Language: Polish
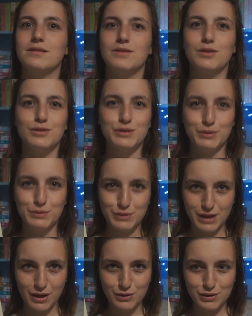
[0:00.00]
To
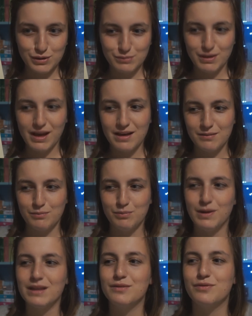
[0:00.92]
książka o tym, jak
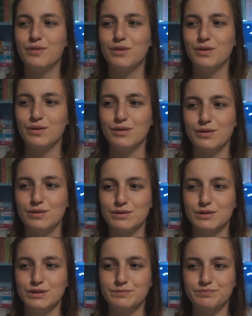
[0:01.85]
łatwo
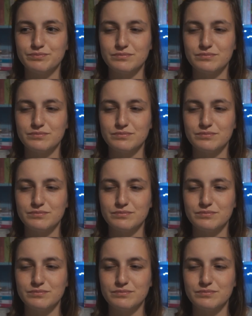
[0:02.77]
kogoś